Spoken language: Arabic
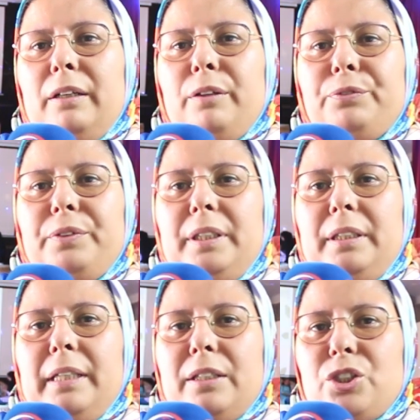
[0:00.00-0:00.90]
آه،
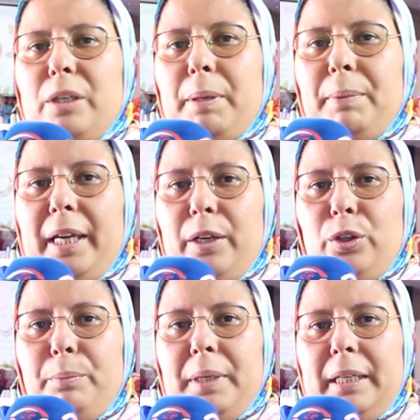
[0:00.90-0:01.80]
في دار الشباب الحي
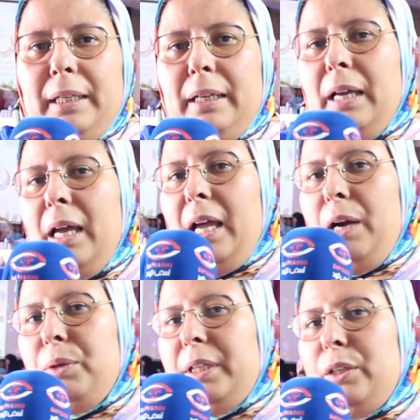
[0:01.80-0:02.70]
العمالي
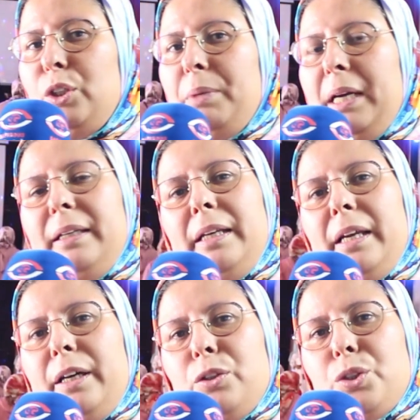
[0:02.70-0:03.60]
حاولنا اليوم أننا
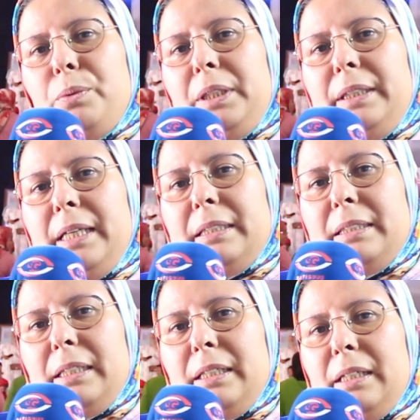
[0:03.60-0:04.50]
نخرجوا
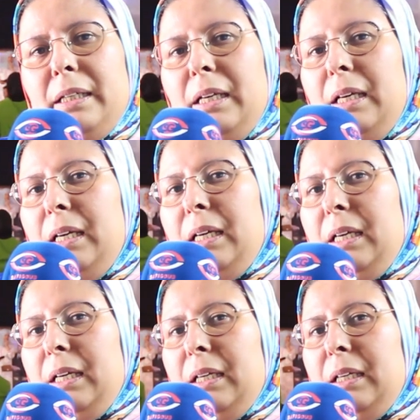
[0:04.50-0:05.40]
وليدات آه،
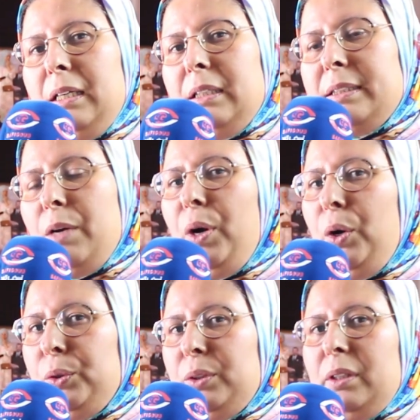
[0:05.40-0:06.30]
آه،
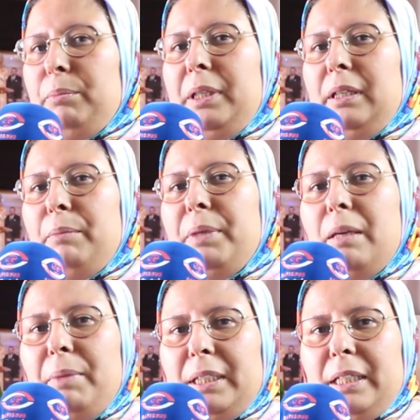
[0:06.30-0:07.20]
التوحد من من
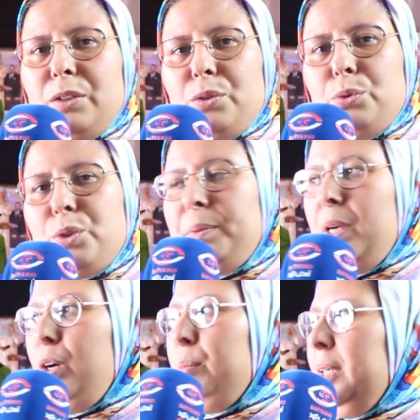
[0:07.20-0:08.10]
المركز
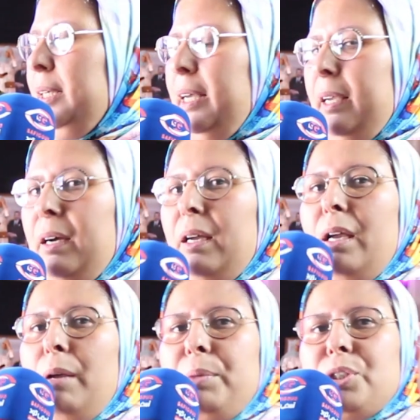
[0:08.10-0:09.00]
وجبناهم لهنايا
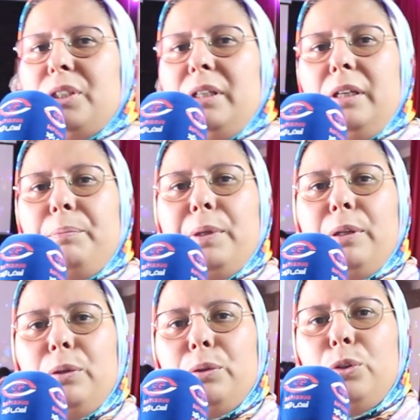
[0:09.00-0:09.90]
باش
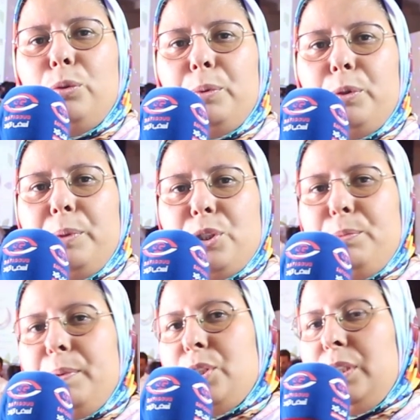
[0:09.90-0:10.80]
يبدلوا وباش
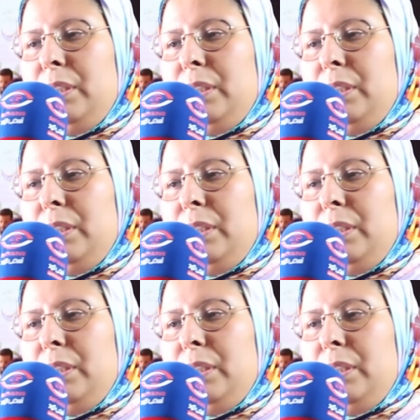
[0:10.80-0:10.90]
باش